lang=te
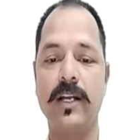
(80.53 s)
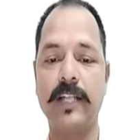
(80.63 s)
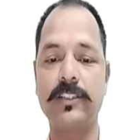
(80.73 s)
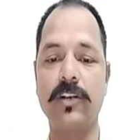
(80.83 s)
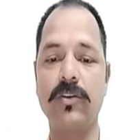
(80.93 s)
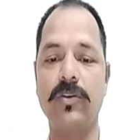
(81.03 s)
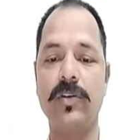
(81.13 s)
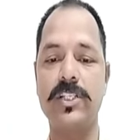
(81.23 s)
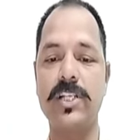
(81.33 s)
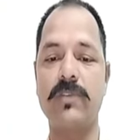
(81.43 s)
గతంలో
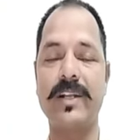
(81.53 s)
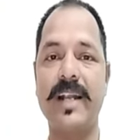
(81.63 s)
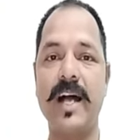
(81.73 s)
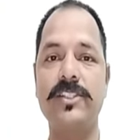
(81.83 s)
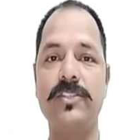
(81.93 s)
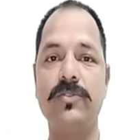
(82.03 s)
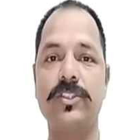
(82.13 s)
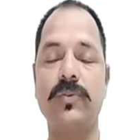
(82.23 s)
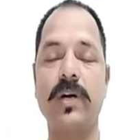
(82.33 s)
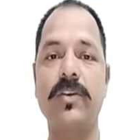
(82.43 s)
ఇచ్చినటువంటి రాజీవ్
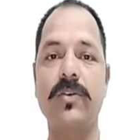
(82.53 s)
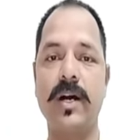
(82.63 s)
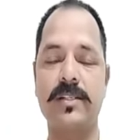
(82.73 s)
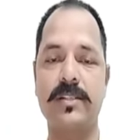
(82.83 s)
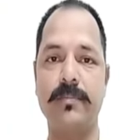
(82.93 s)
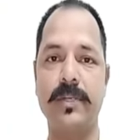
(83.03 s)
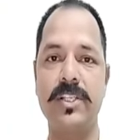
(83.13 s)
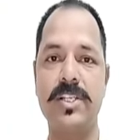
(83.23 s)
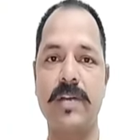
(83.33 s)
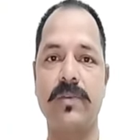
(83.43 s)
స్వగృహకు
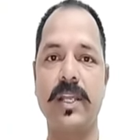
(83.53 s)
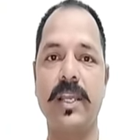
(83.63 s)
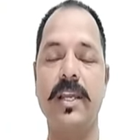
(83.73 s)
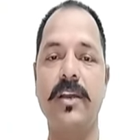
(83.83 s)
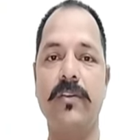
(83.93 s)
సంబంధించినటువంటి